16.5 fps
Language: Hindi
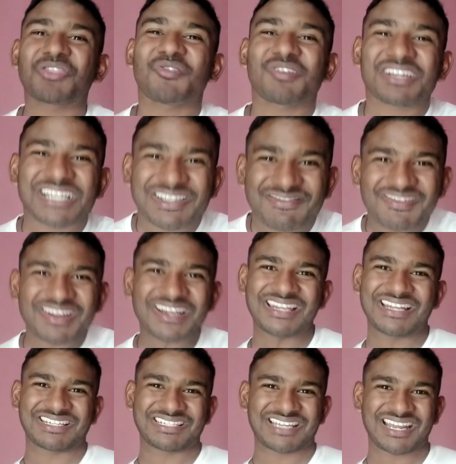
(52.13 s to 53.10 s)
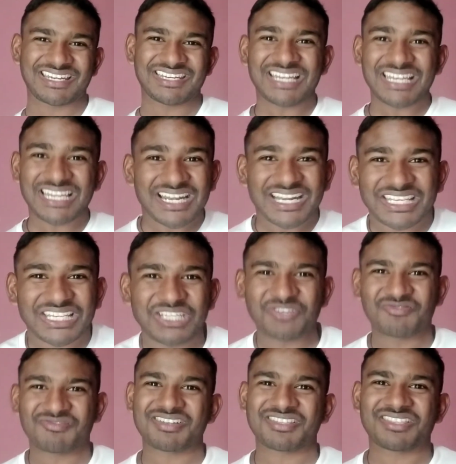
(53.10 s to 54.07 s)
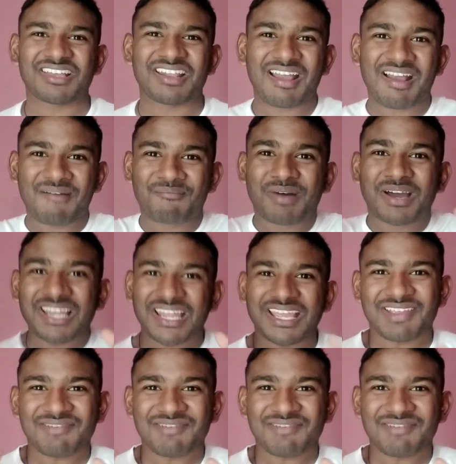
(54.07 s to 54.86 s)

कमर लटकानी है लड़कियों की तरह भले ही